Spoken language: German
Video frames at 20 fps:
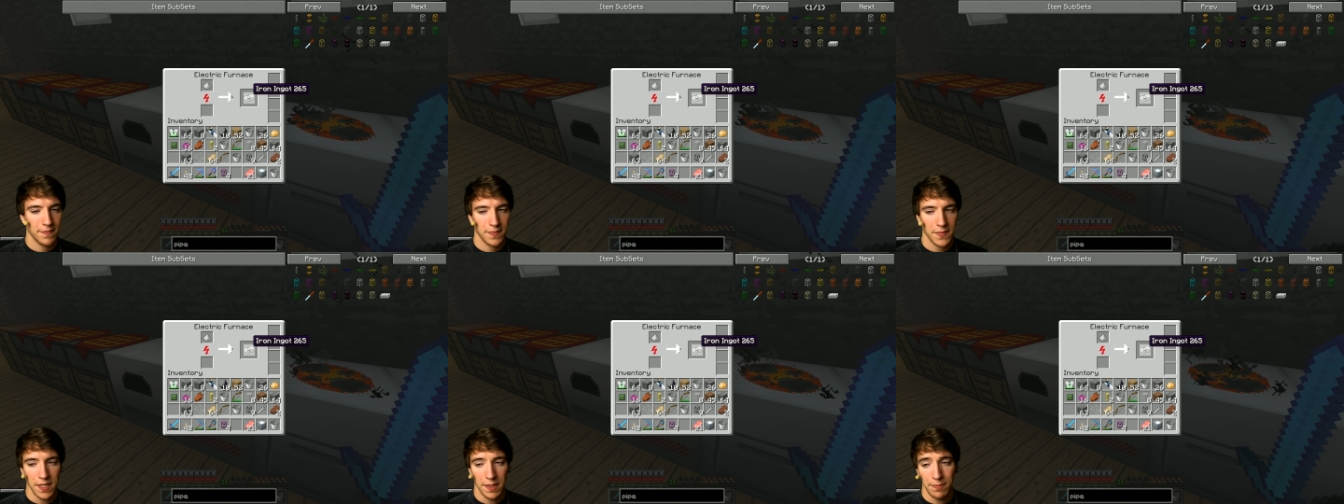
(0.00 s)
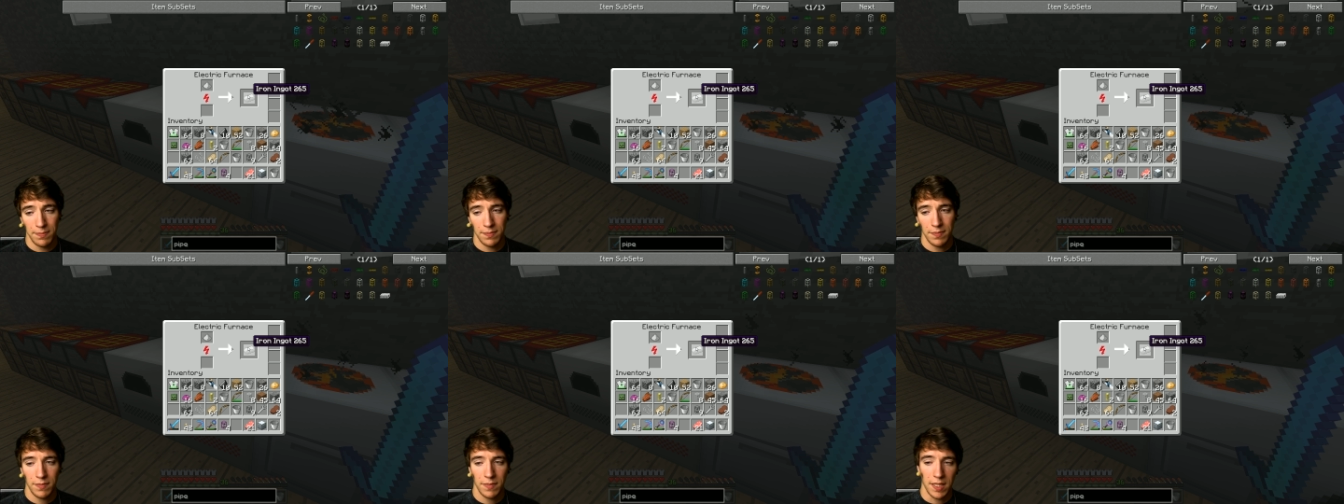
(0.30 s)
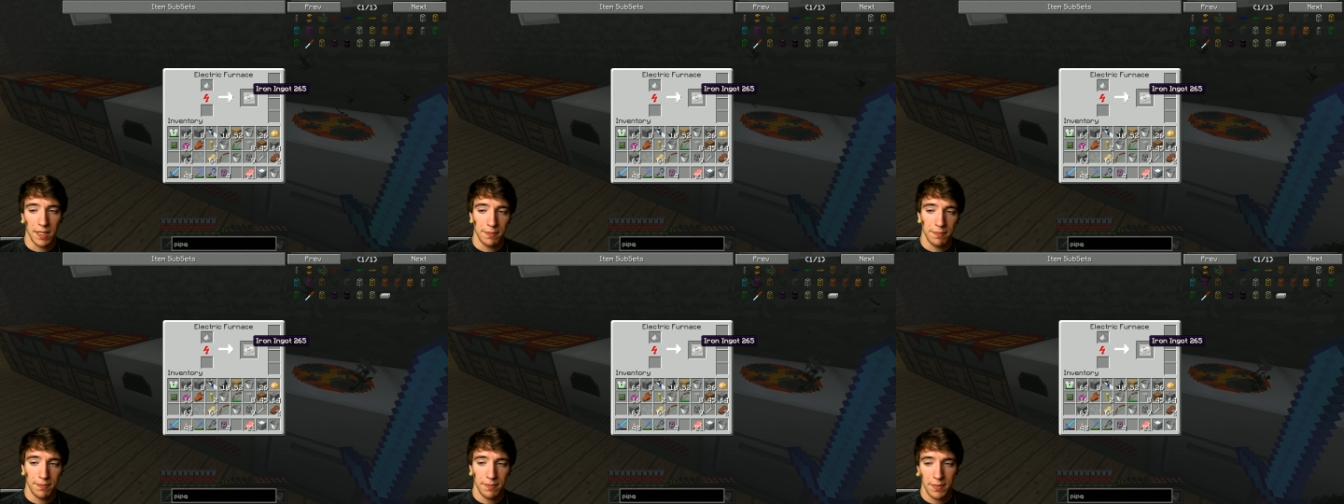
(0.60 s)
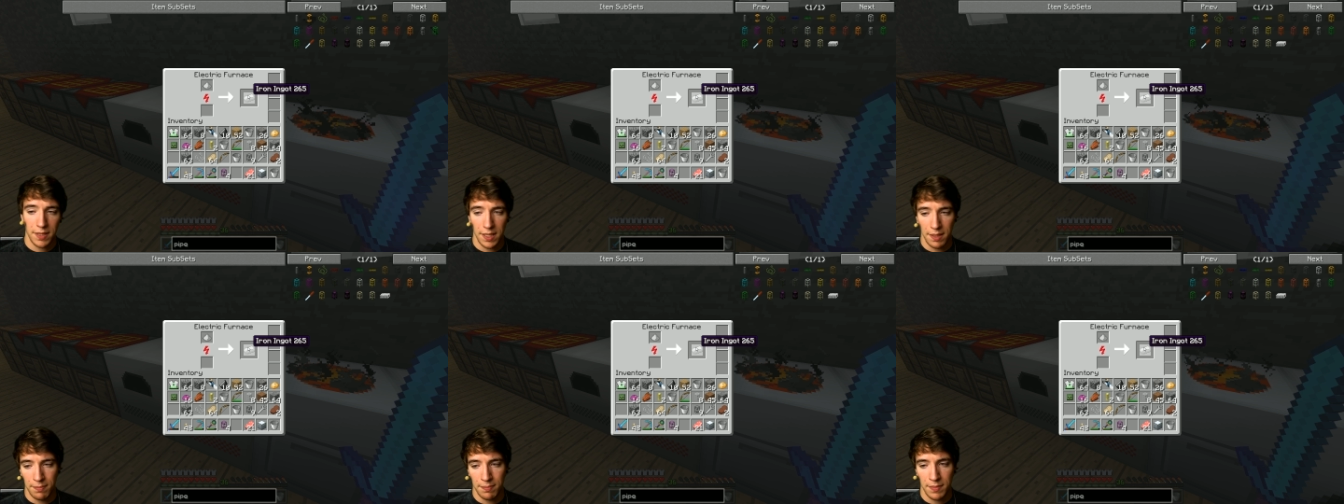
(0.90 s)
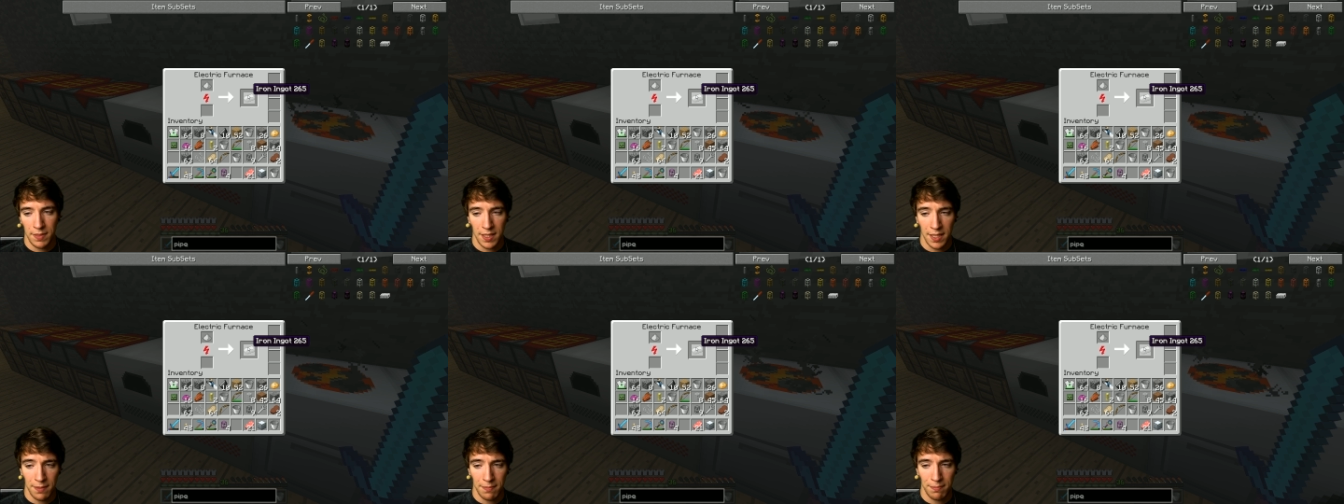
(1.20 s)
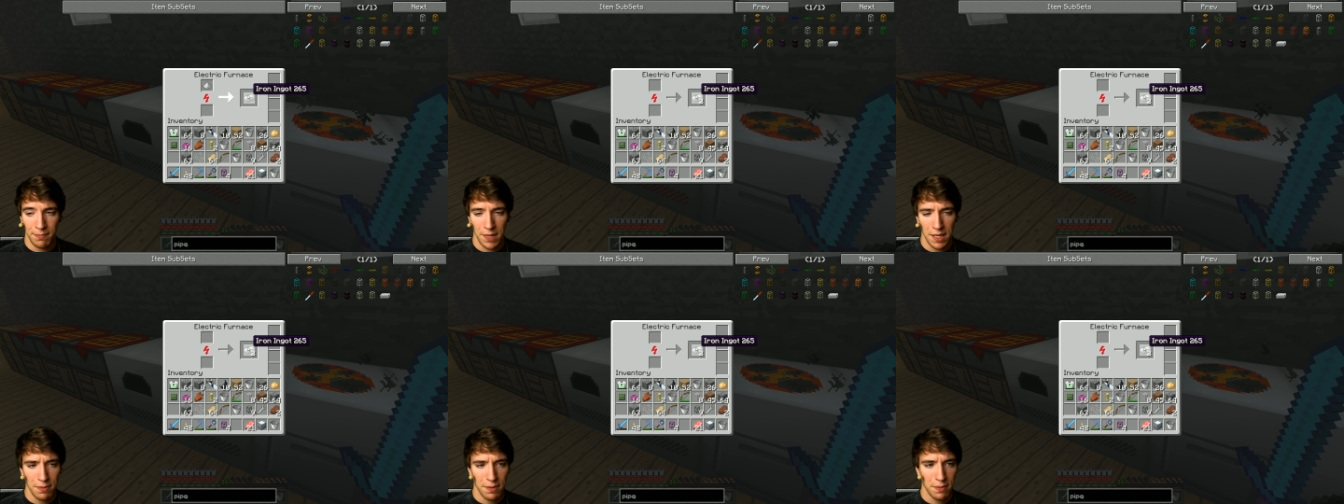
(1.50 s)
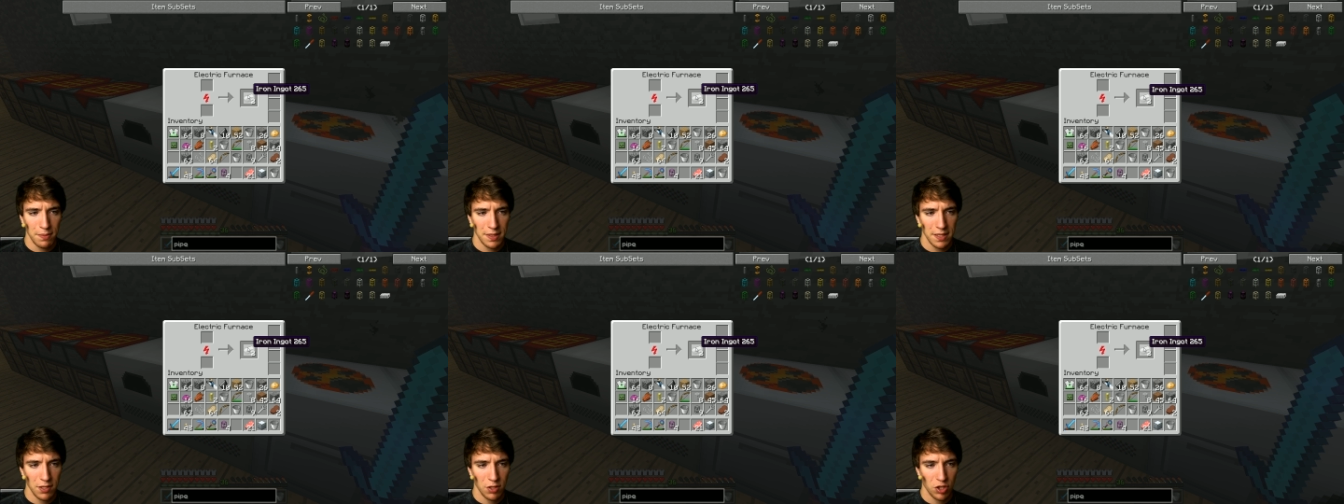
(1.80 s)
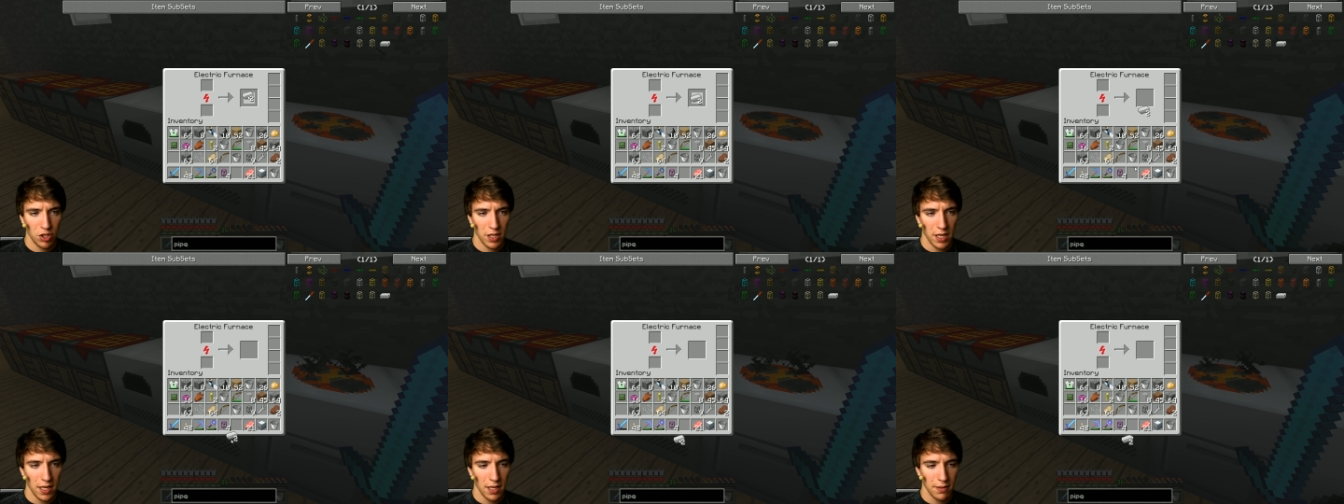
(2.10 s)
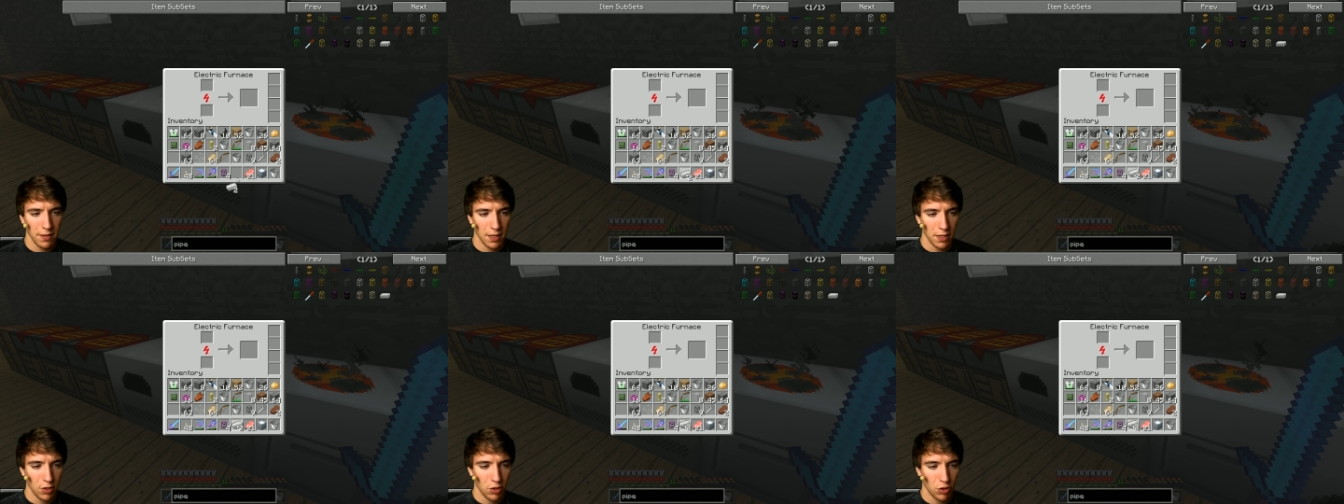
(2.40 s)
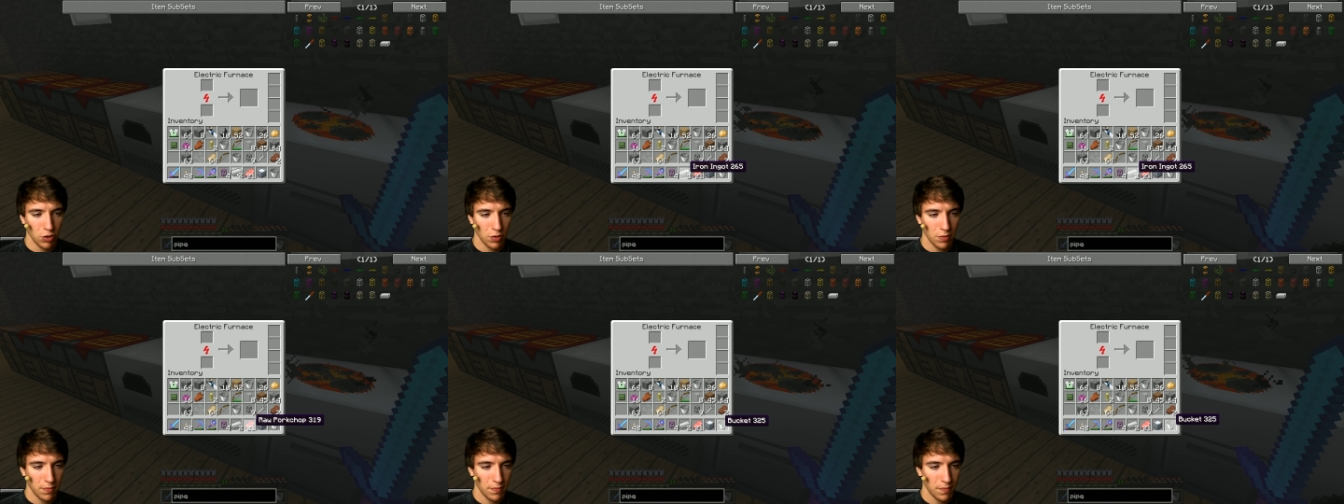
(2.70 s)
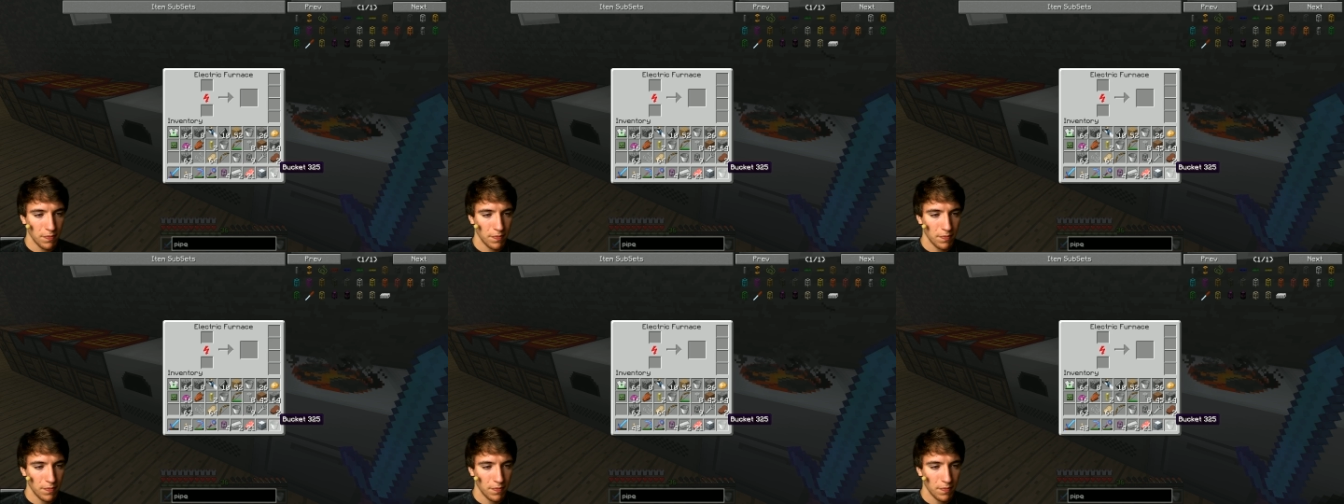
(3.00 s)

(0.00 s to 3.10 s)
Dam, dam, dam, dam. Mach mal ein bisschen schneller. Dankeschön.